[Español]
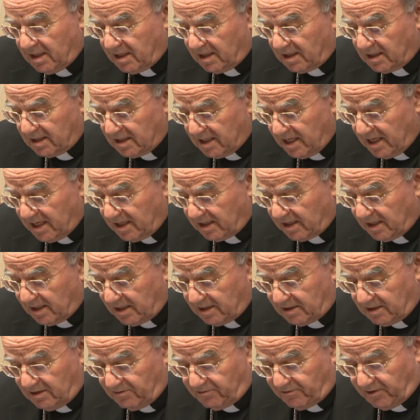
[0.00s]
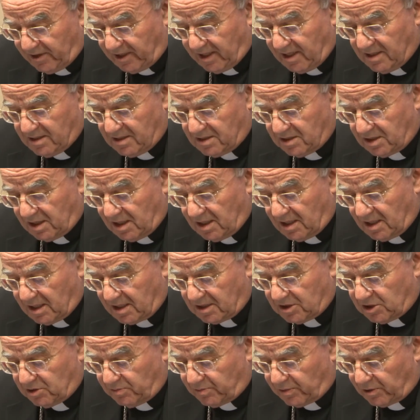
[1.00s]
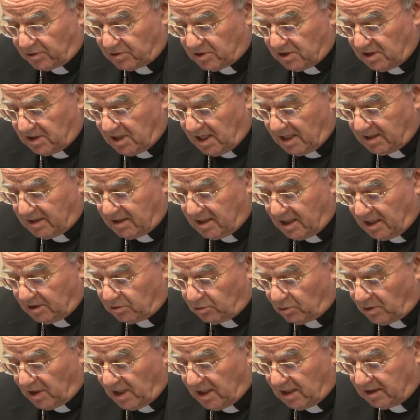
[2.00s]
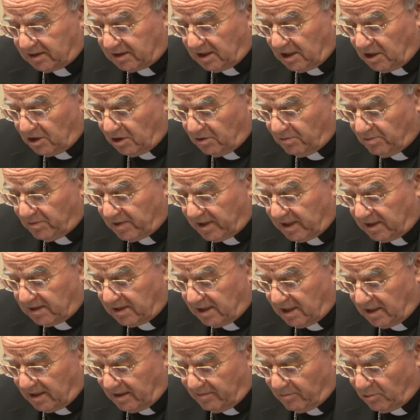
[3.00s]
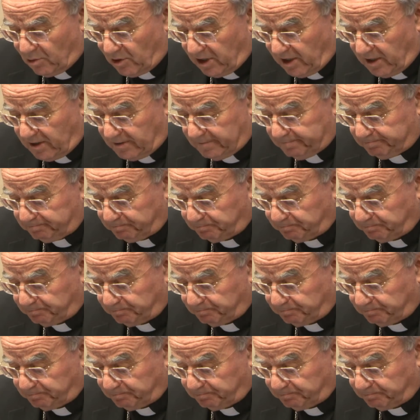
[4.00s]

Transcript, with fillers: niega la diferencia y la reciprocidad natural del hombre y de la mujer.